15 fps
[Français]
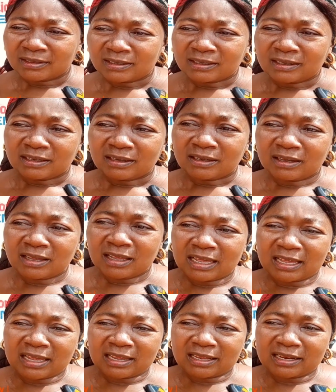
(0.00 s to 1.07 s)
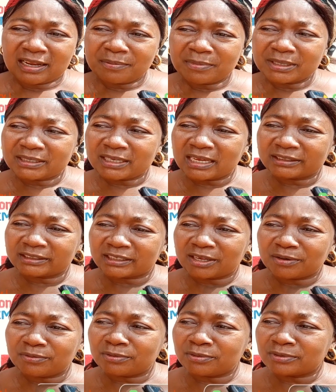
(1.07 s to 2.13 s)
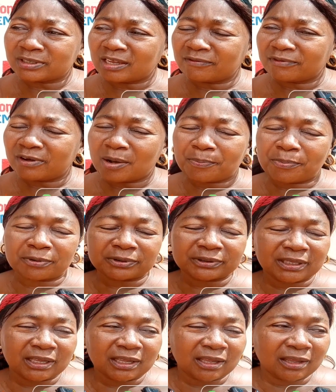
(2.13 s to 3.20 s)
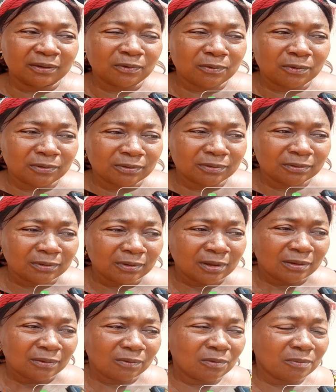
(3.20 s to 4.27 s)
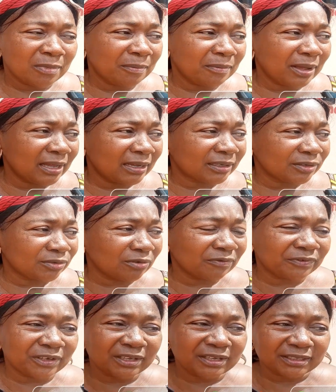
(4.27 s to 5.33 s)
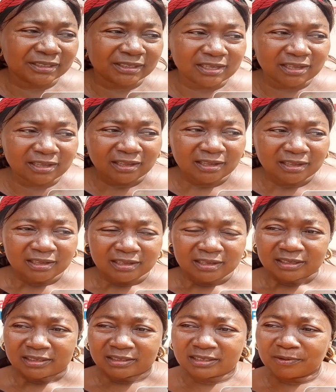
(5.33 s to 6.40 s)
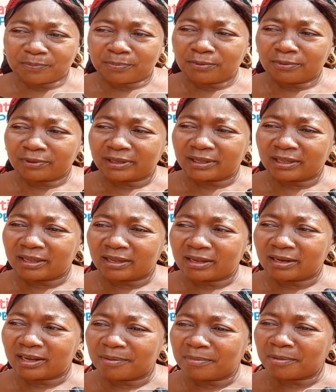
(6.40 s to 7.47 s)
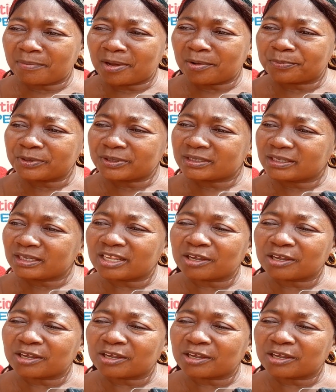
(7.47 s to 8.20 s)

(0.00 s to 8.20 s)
Le euh, les messages que nous avons apporté aux, mamans qui sont venues ici, c'est pour que les mamans puissent se